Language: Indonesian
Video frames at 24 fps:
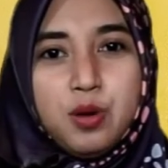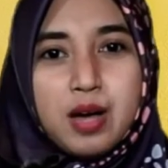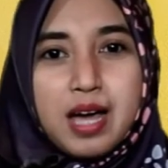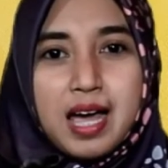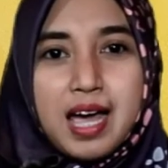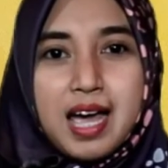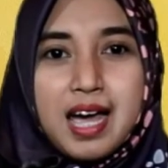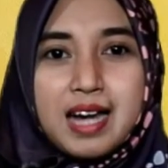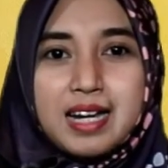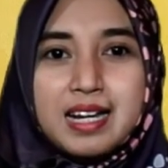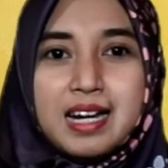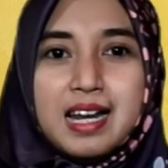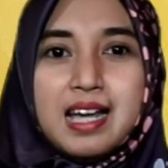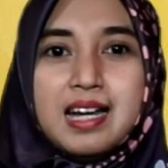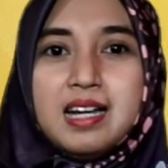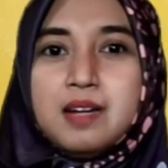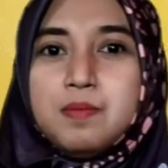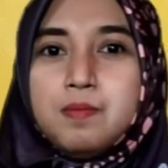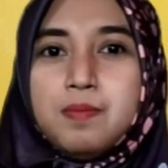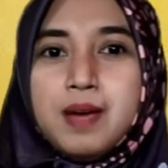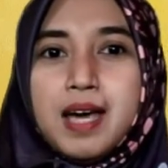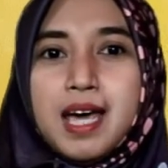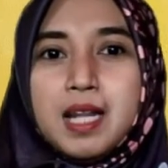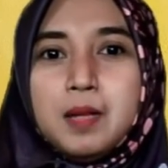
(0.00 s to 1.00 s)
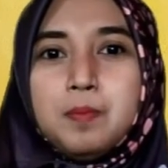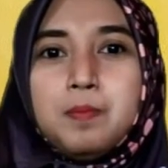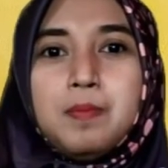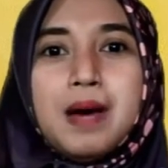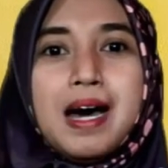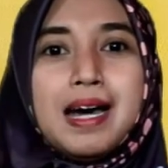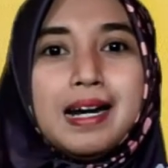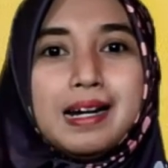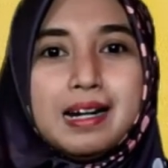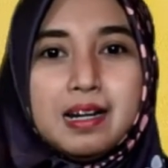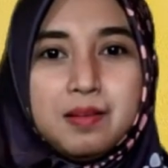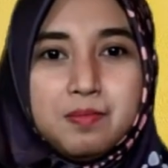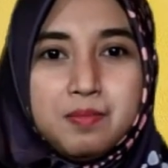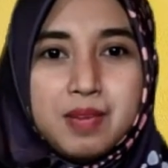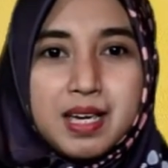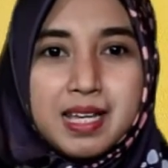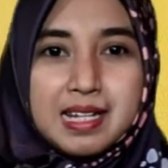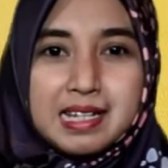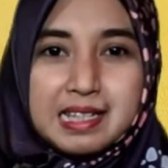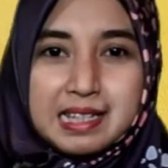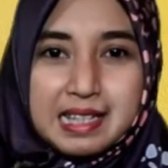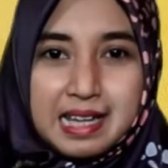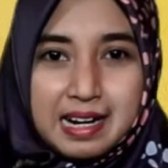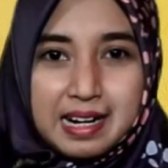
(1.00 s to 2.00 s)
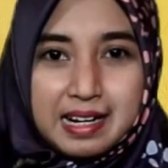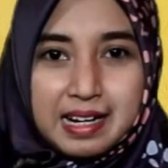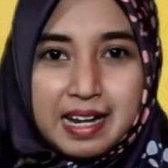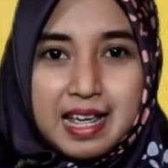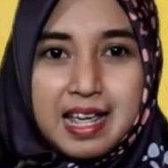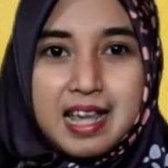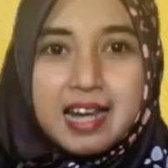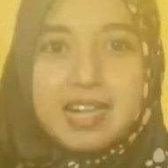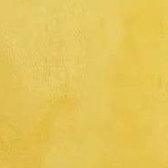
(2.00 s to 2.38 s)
kedua adalah debat parlementer.